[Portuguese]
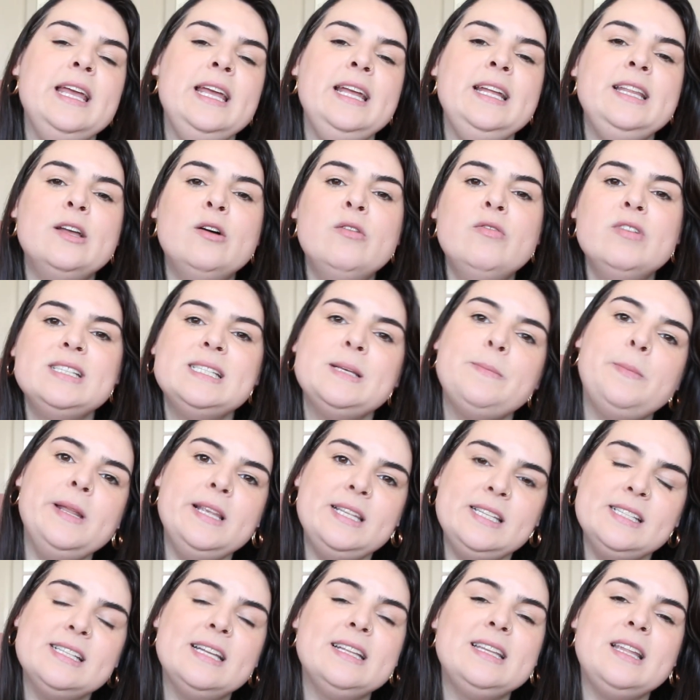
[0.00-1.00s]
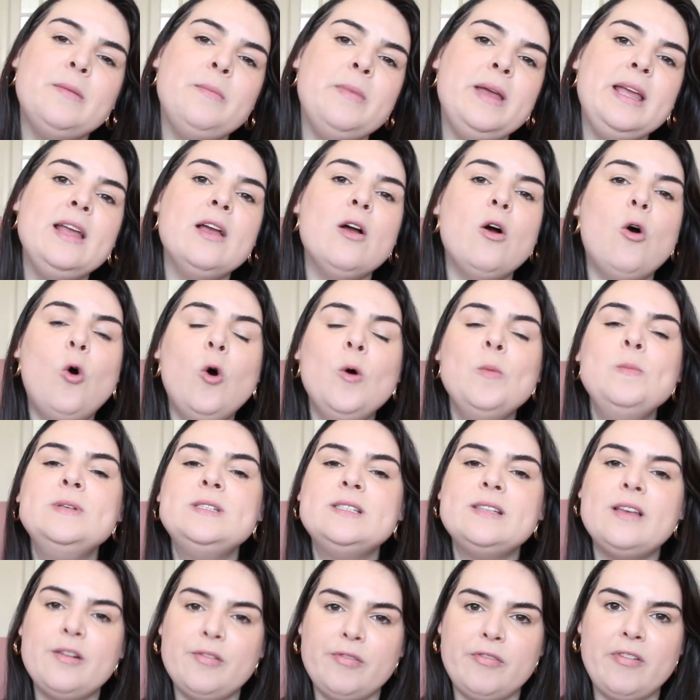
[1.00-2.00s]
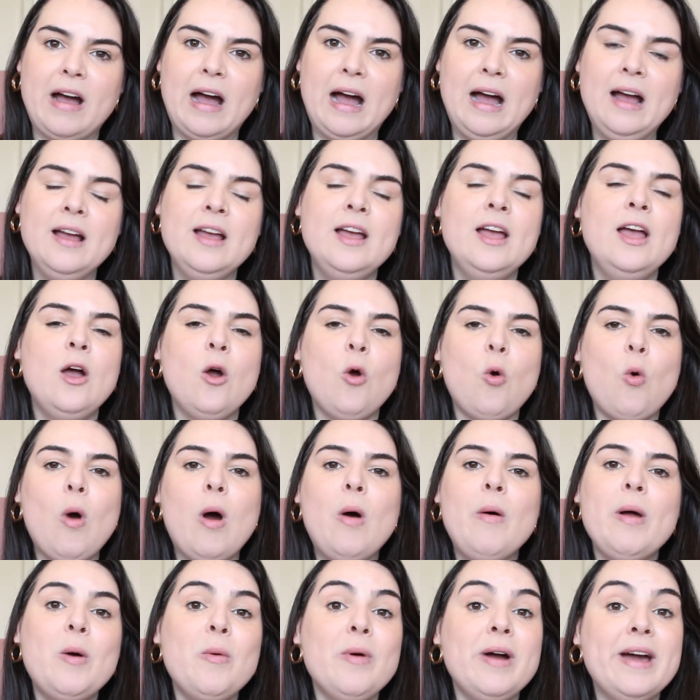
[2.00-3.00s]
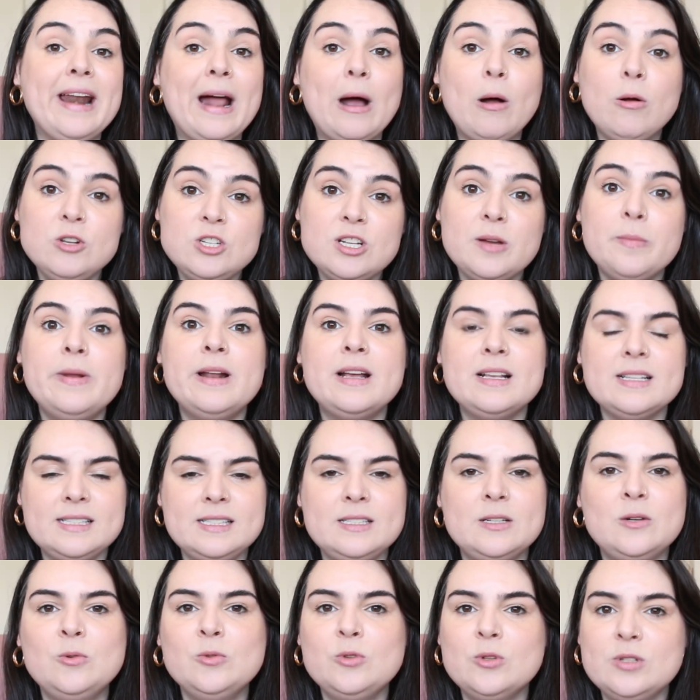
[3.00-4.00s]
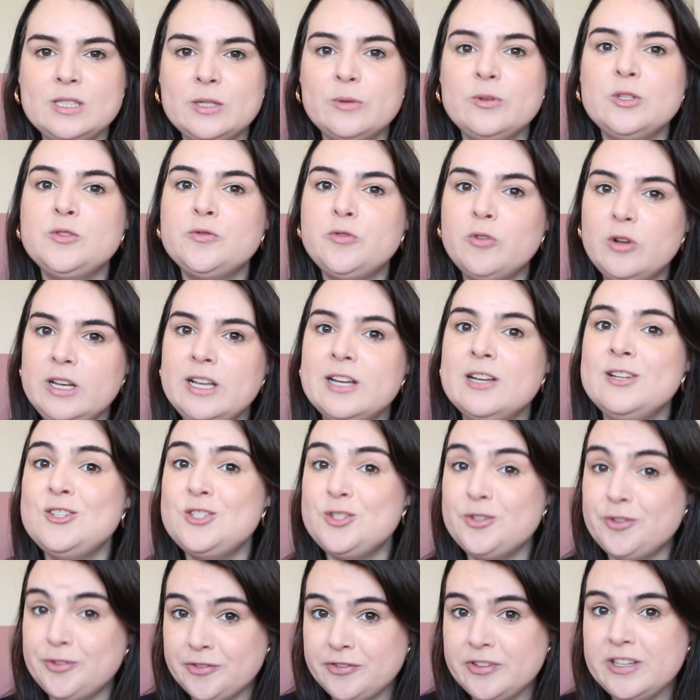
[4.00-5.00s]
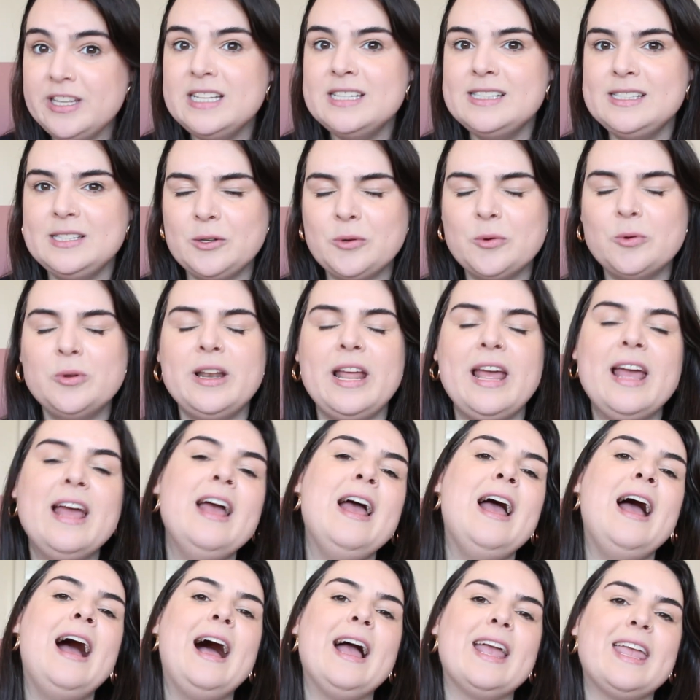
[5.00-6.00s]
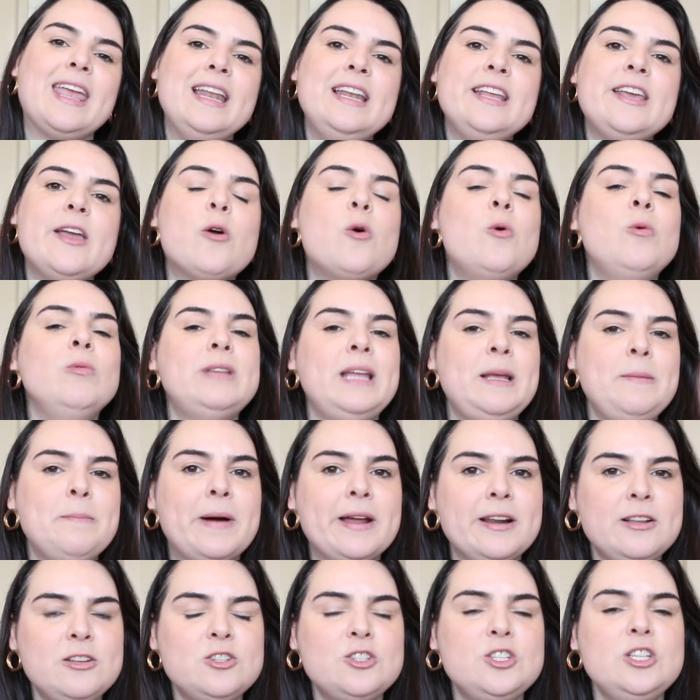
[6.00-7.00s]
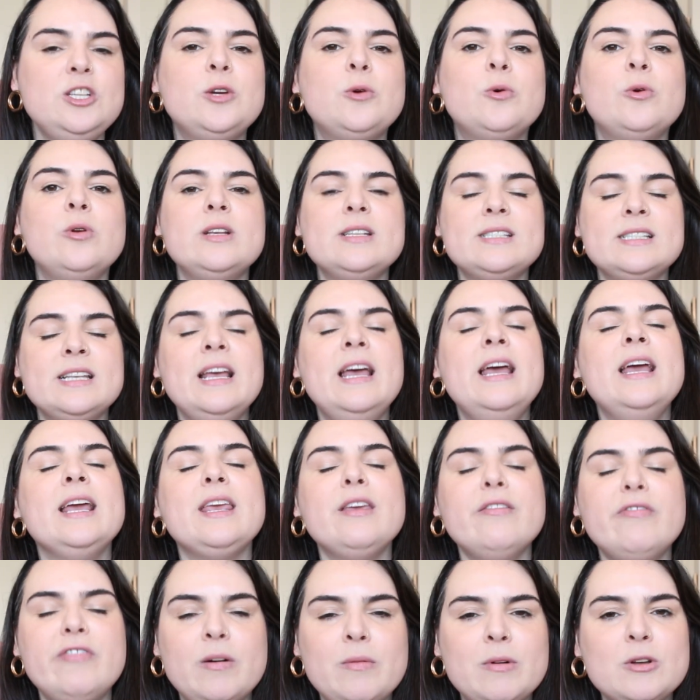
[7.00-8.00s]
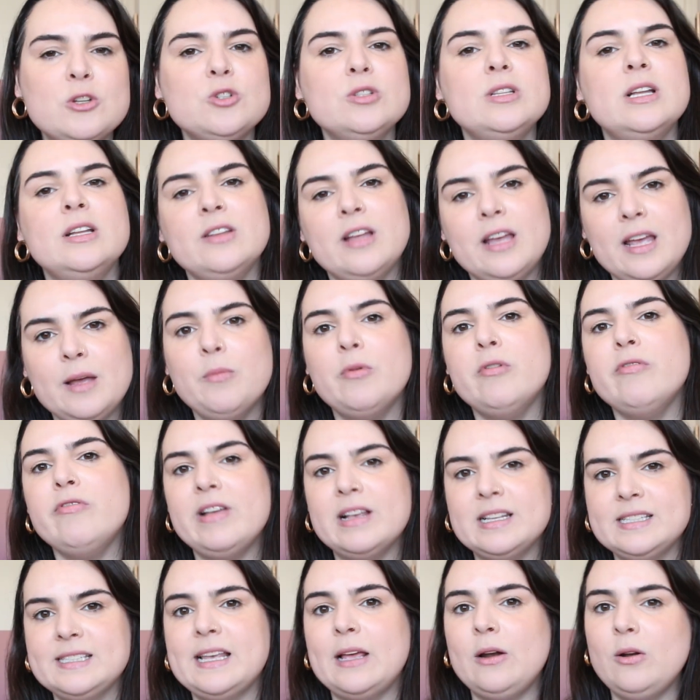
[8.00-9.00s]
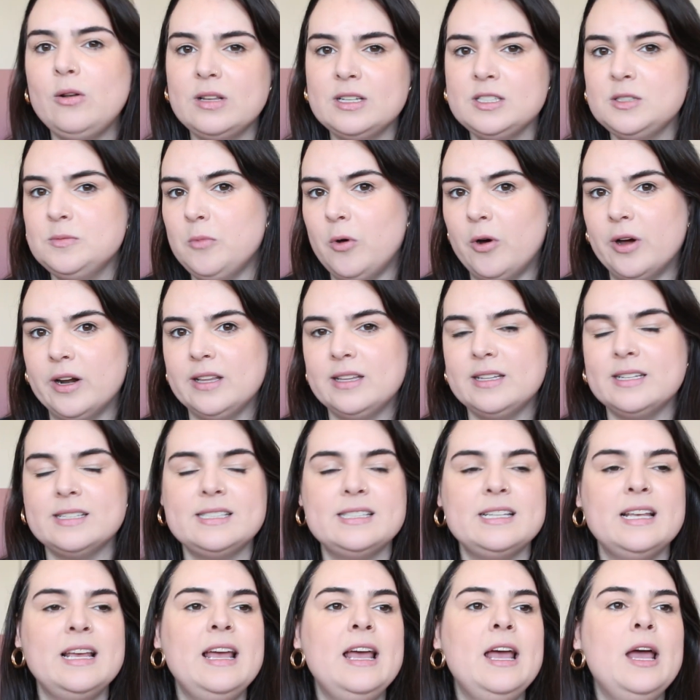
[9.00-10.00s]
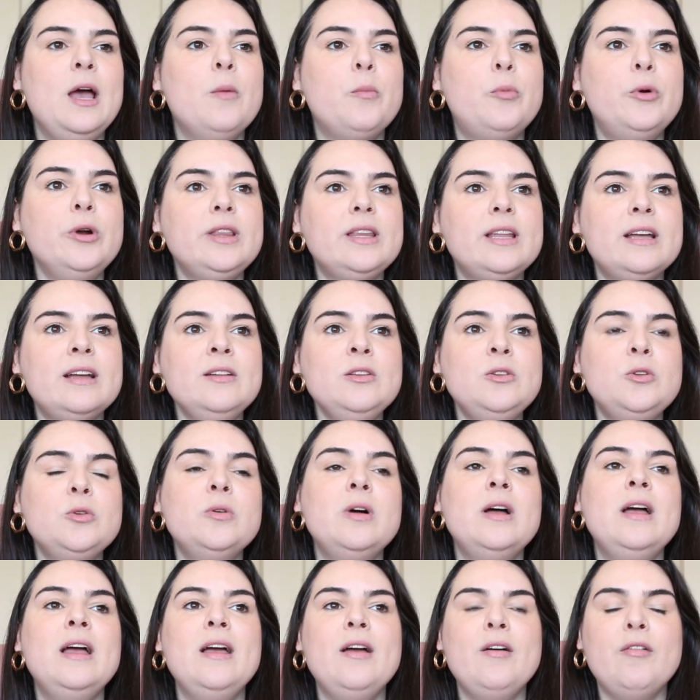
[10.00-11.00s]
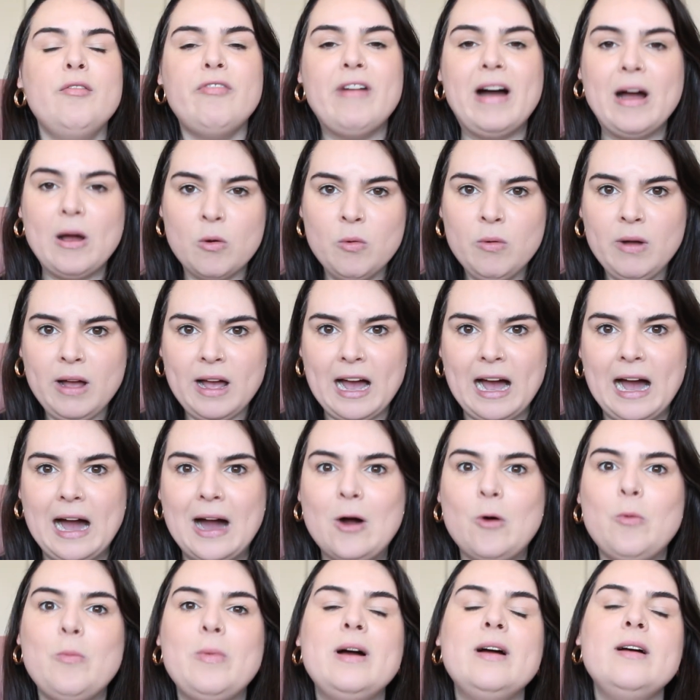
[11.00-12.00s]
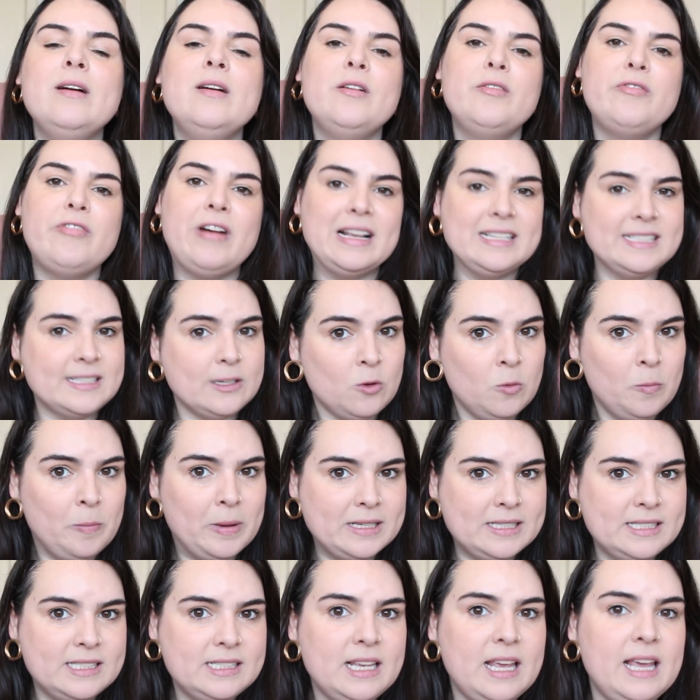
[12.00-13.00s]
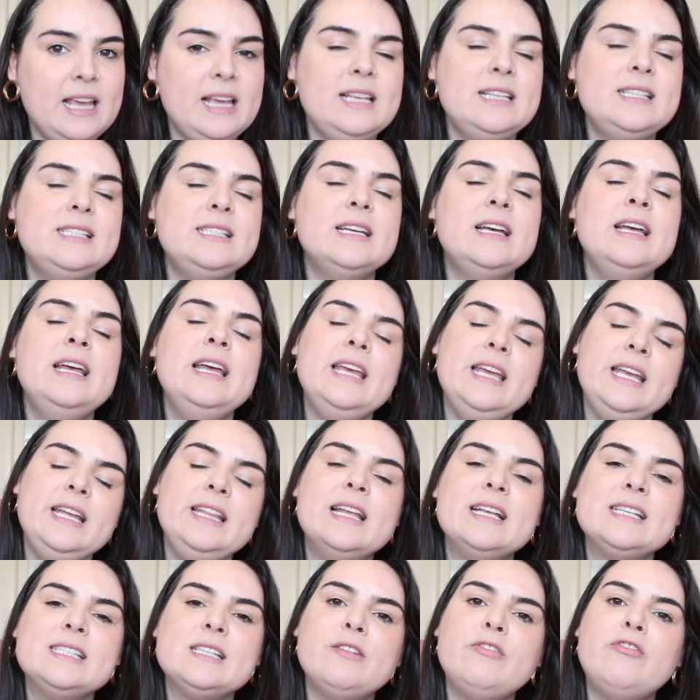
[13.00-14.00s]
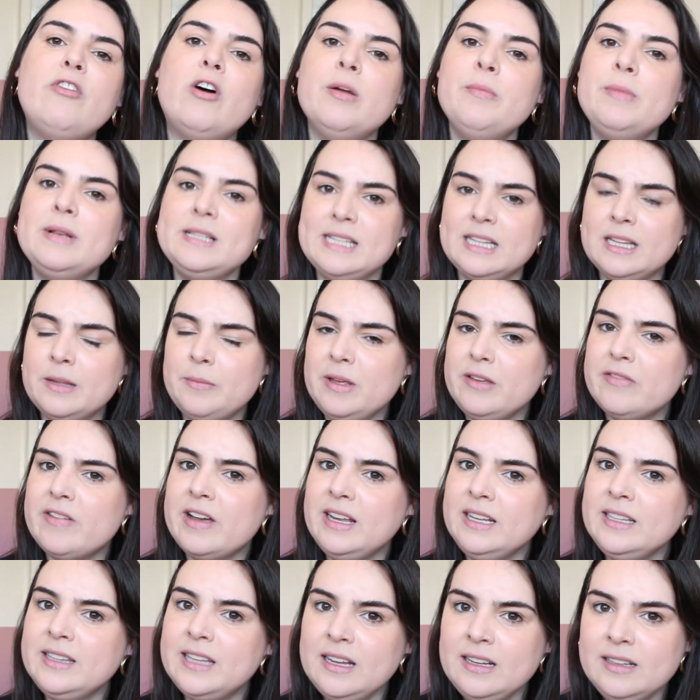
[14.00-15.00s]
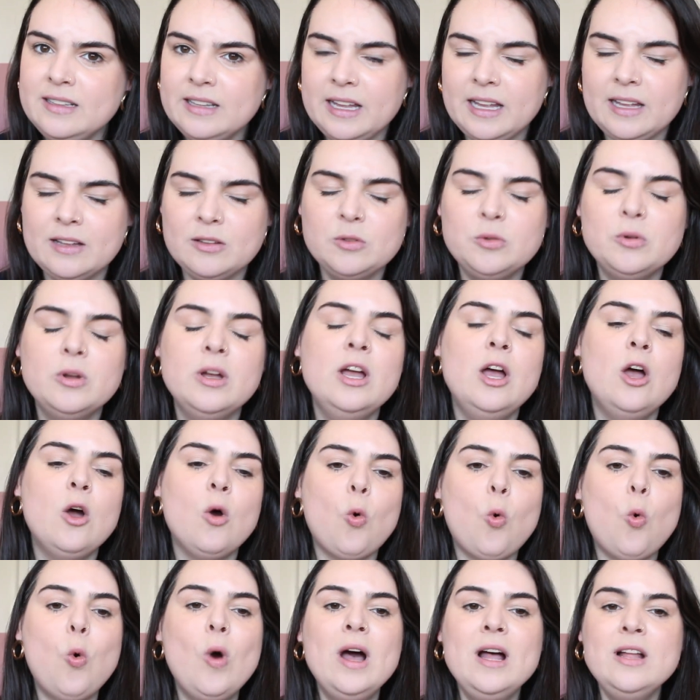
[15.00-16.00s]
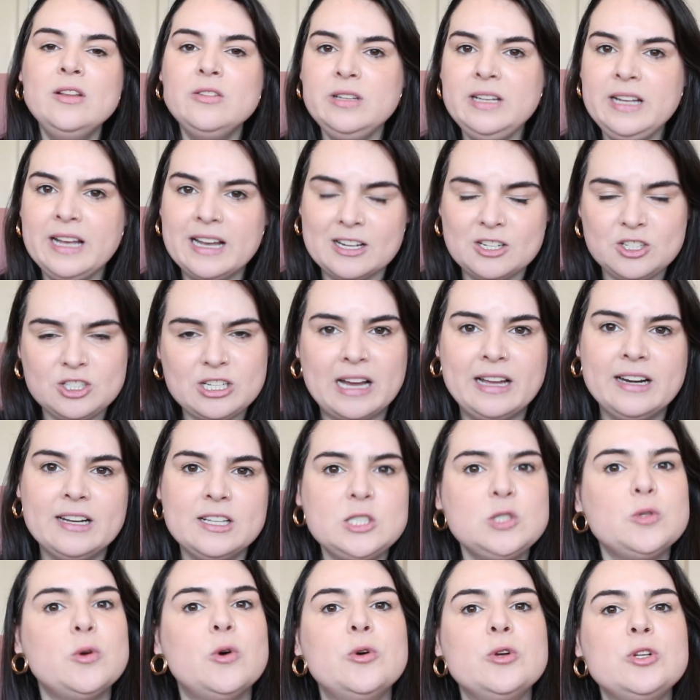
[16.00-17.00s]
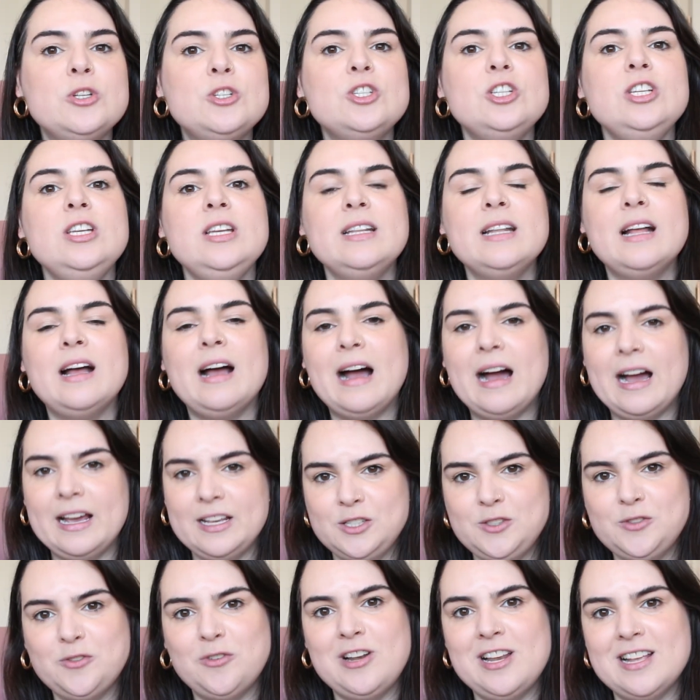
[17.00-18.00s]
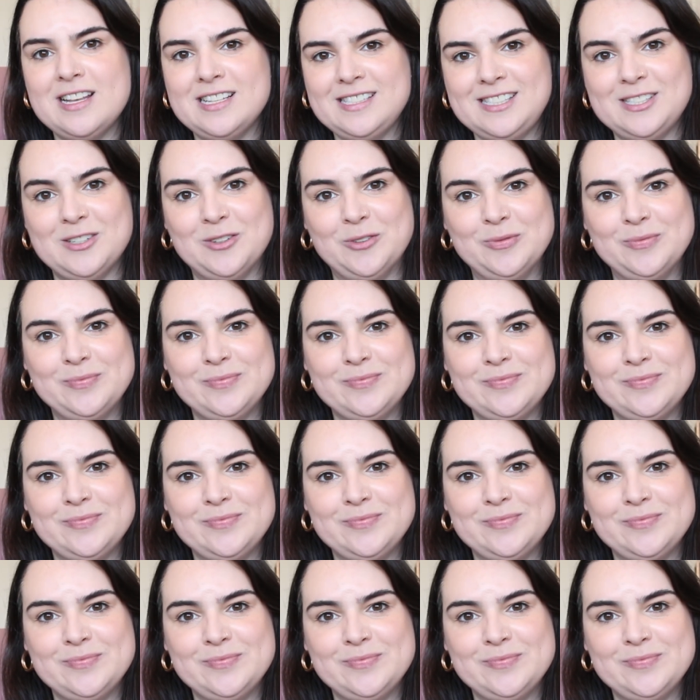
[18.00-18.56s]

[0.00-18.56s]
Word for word: Então você precisa também observar qual é o grau de abrasão do seu esfoliante físico, né? Aquele que contém partículas que vão ajudando a remover as células mortas. Portanto, vá com calma, faça com paciência e dessa forma você também vai entendendo quando encaixar na sua rotina a esfoliação.